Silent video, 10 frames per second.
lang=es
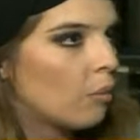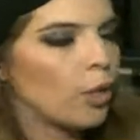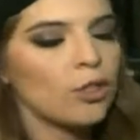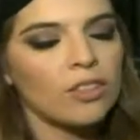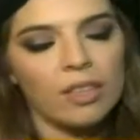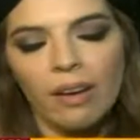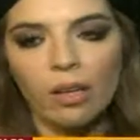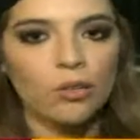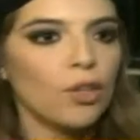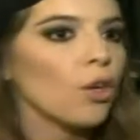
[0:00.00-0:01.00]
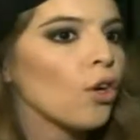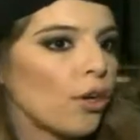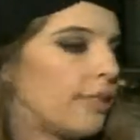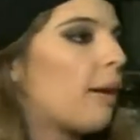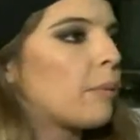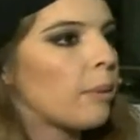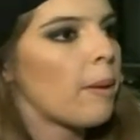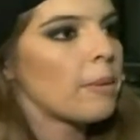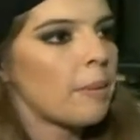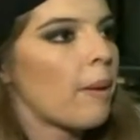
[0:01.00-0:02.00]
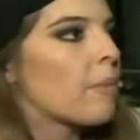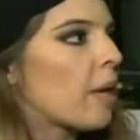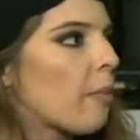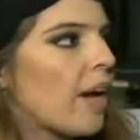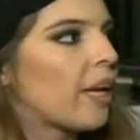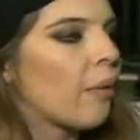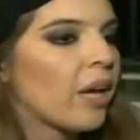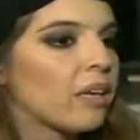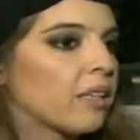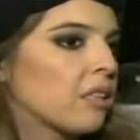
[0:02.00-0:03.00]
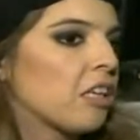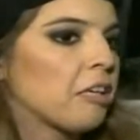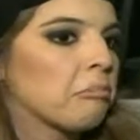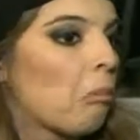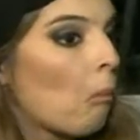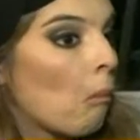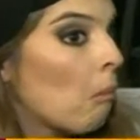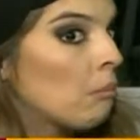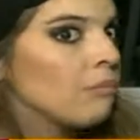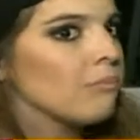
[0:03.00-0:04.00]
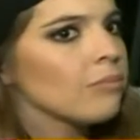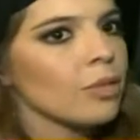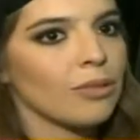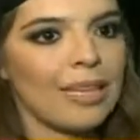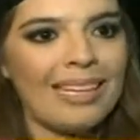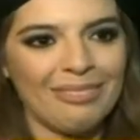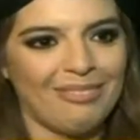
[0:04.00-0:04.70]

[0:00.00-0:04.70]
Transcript: no sé si estaba Rocío o no, que estaba mi mamá, mi papá, mi hermana, Benjo, así que no sé.